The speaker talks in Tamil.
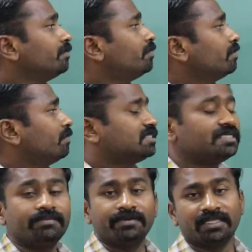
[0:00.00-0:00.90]
இப்போ நம்ம
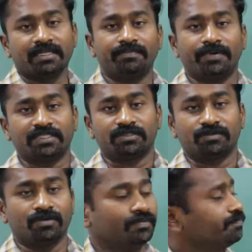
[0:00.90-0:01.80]
அசிட்டிக் மீடியம் தானே
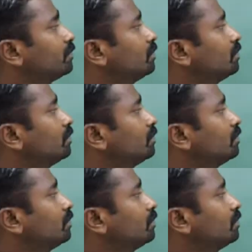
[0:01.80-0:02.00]
பார்த்துட்ருக்கோம்